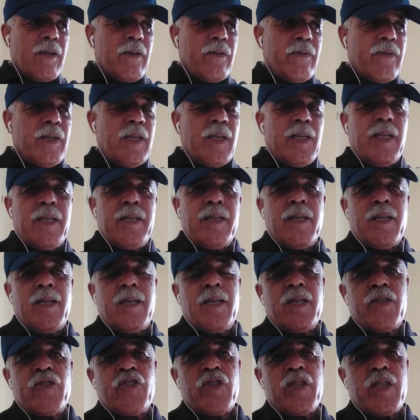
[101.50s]
فعلا
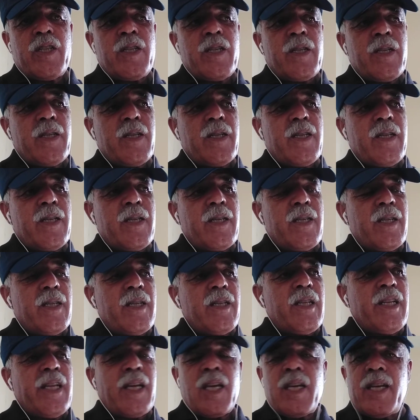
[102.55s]
اللجنة آه،
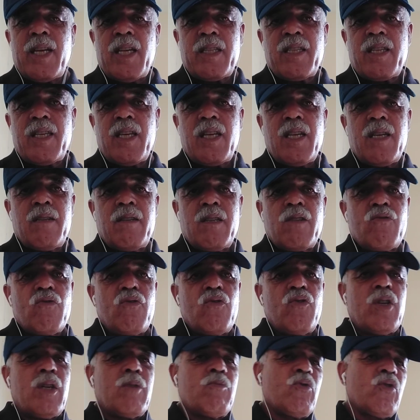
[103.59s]
اللقاءات كانت
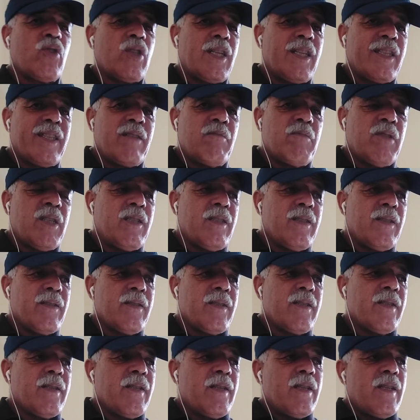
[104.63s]
كلها منتظمة
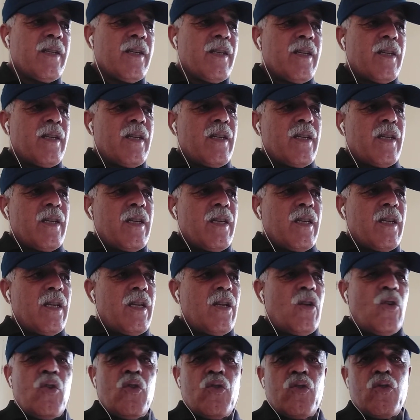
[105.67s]

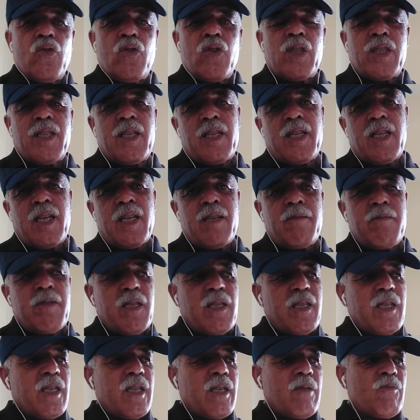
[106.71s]
الحضور ديال
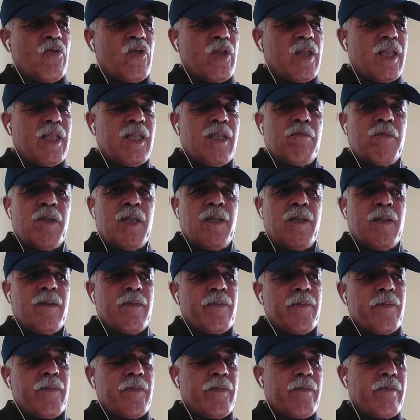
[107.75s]
النقابات كان منتظما
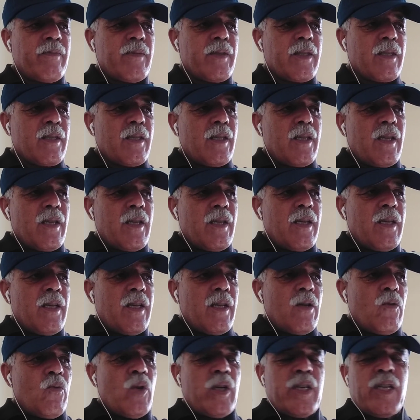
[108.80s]

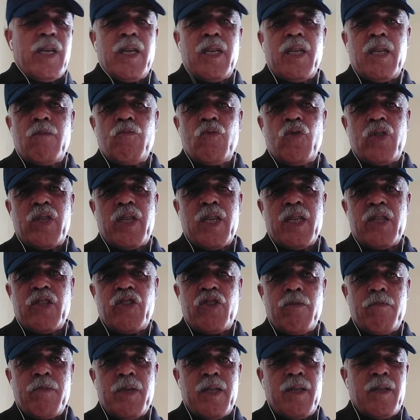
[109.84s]
وكان
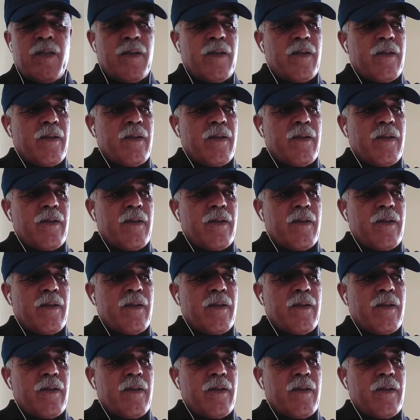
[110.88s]
منسجما